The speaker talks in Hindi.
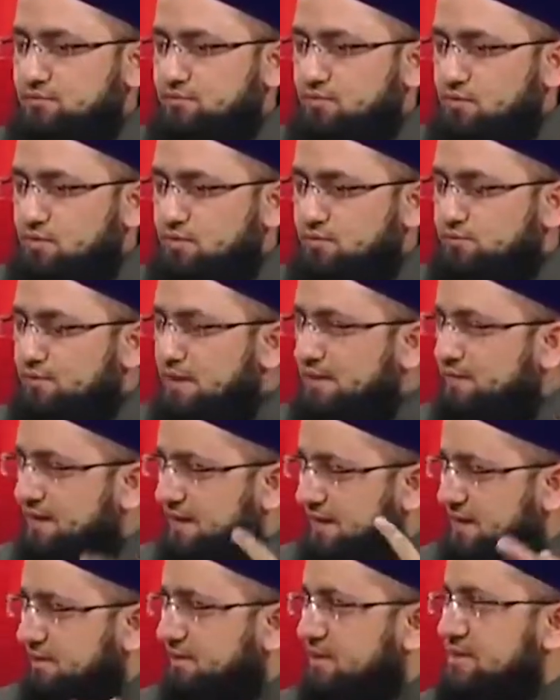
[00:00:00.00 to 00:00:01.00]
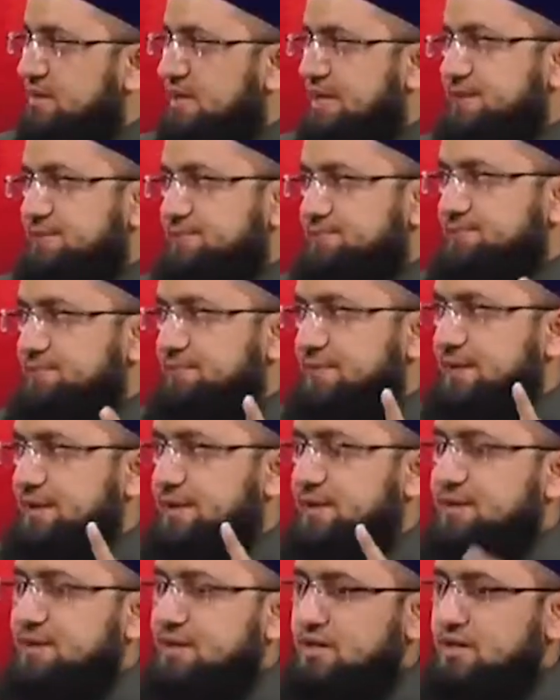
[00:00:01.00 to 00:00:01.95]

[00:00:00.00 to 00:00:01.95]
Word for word: वो वावेला ना मचाए हम्म।